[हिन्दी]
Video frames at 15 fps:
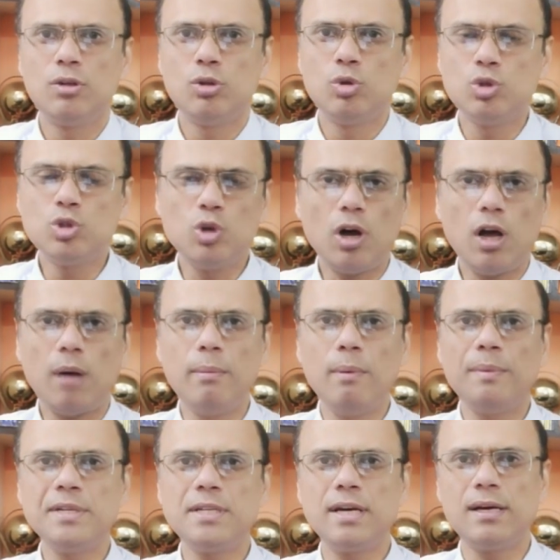तो दोस्तों हम
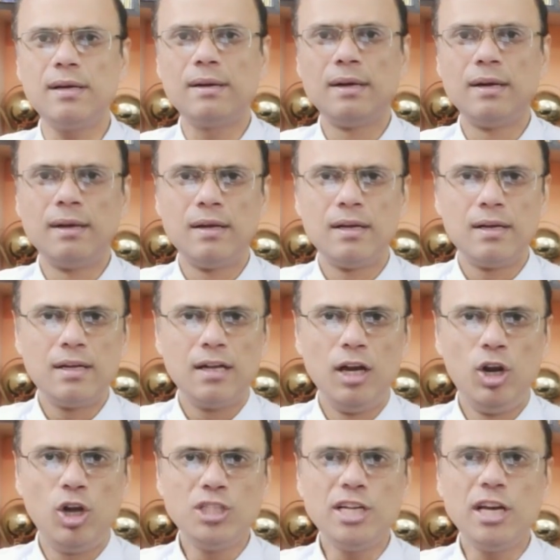हमेशा
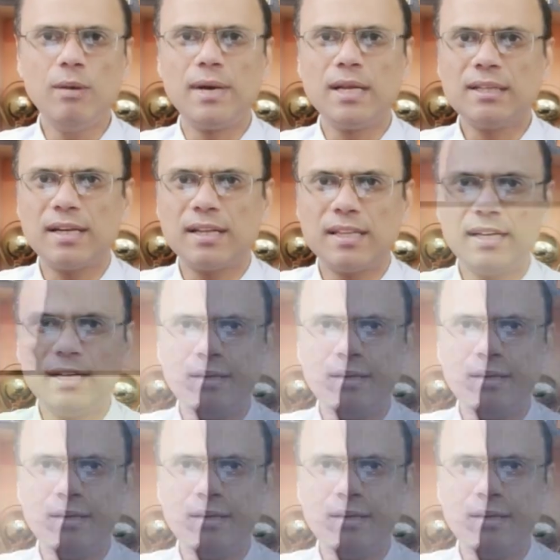लॉजिकल बात करते